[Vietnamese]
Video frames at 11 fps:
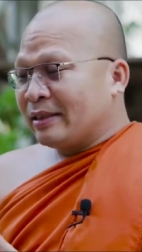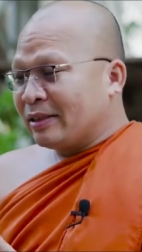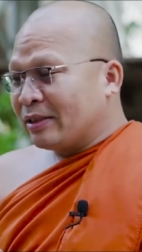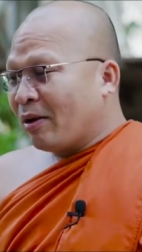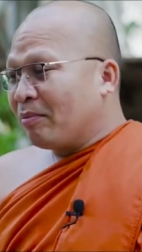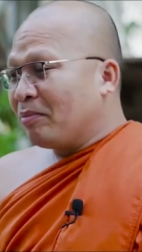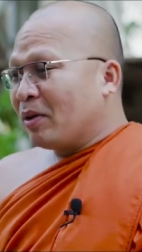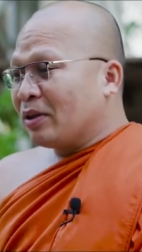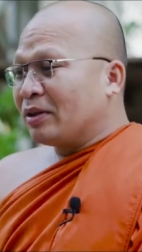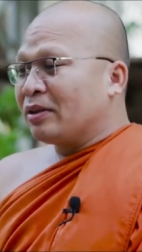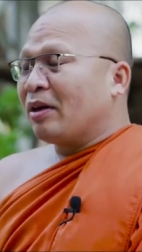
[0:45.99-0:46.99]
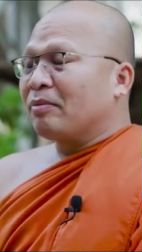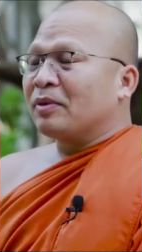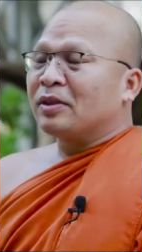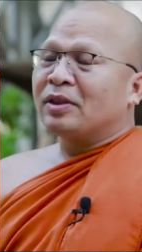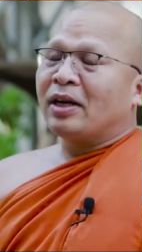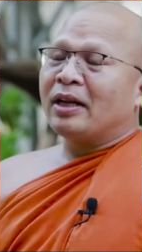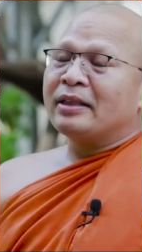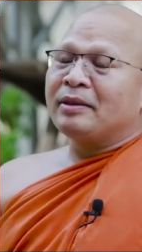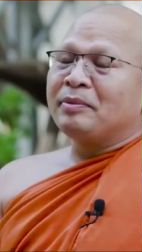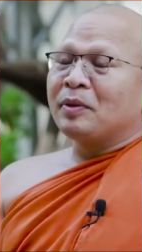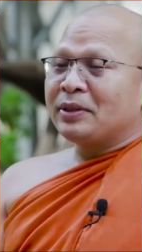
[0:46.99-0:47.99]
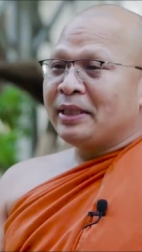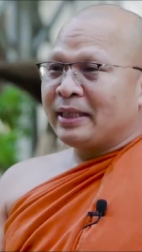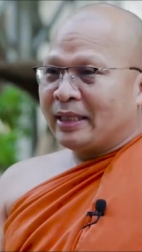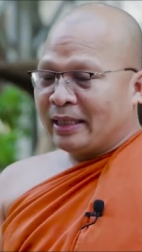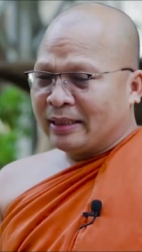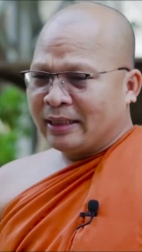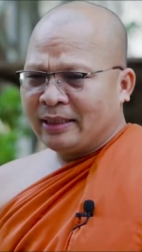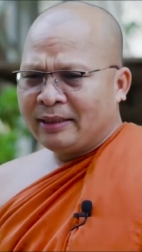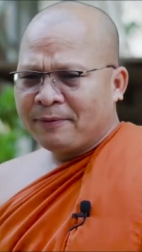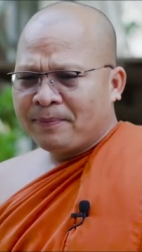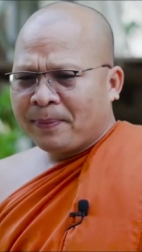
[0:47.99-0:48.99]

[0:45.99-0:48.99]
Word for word: xong bọn xong của sao tới mục tiệt tờ ấy